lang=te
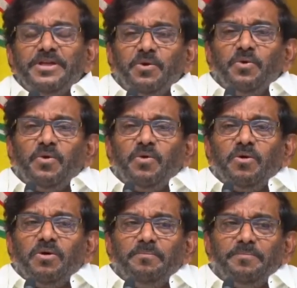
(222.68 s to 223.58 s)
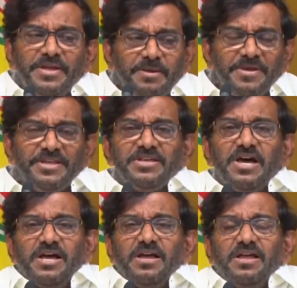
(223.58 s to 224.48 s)
మీరు మీ మీద
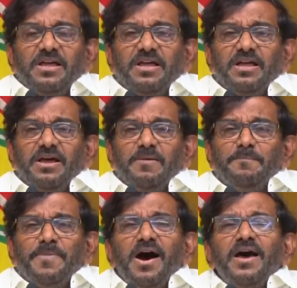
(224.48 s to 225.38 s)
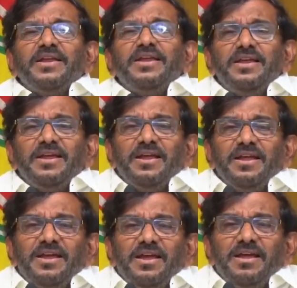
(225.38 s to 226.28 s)
భారీ
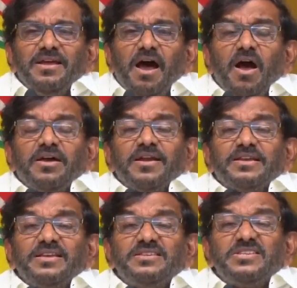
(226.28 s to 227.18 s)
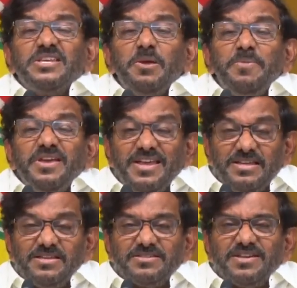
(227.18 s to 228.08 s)
ఆఖరికి సిబిఐ
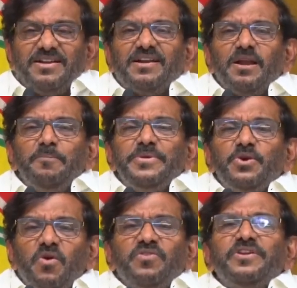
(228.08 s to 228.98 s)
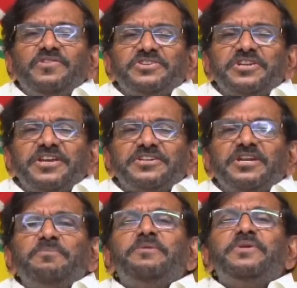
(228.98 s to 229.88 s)
సెంట్రల్ బ్యూరో ఆఫ్
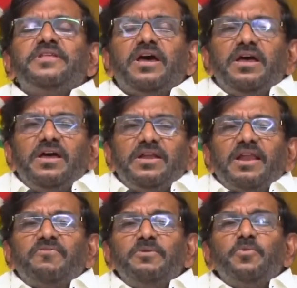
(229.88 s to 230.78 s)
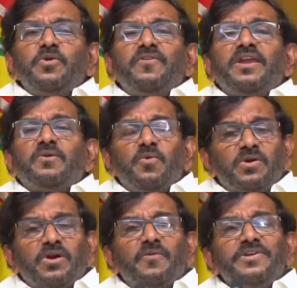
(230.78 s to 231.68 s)
ఇన్వెస్టిగేషన్ మీ మీద నలభై మూడు వేల
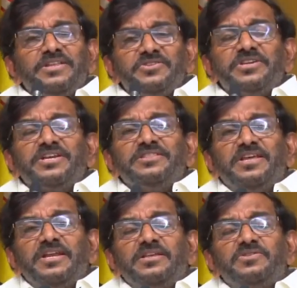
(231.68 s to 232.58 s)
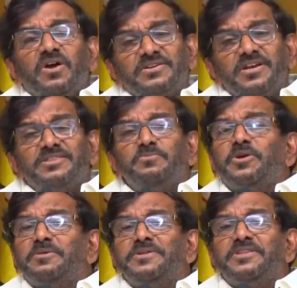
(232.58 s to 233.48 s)
కోట్ల అవినీతి జరిగిందని సాక్షాత్
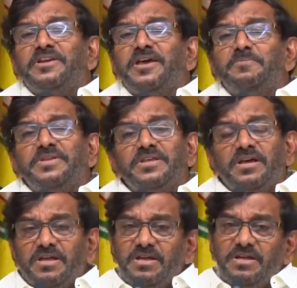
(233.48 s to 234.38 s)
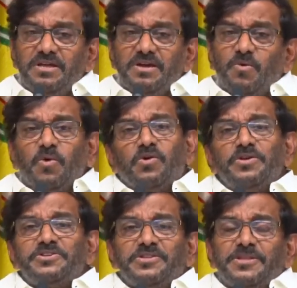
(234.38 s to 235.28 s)
ముఖ్యమంత్రి గారి మీద
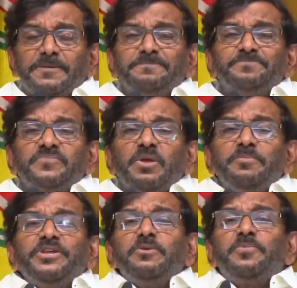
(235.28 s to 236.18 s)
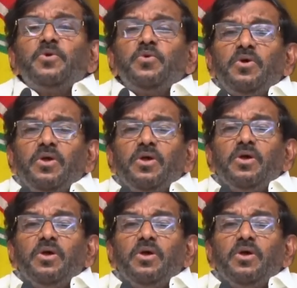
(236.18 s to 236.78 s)
కోర్టులో ఇచ్చింది మీరిప్పుడు